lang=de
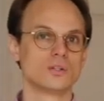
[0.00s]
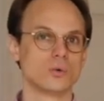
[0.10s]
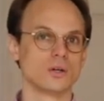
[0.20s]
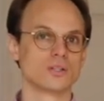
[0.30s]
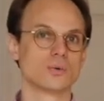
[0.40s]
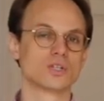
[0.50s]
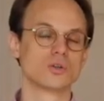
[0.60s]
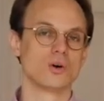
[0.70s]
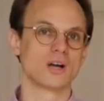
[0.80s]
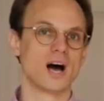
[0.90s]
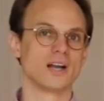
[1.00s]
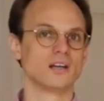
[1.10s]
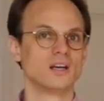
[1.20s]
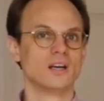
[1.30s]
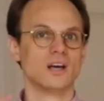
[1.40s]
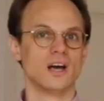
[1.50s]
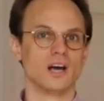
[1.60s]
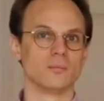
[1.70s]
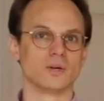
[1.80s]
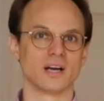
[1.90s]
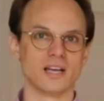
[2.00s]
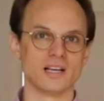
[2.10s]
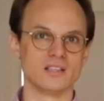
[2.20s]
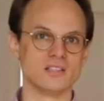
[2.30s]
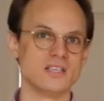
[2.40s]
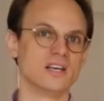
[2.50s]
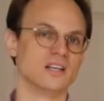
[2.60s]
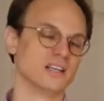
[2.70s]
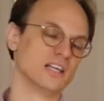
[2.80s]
oder zwischen Organen ähm, realisieren.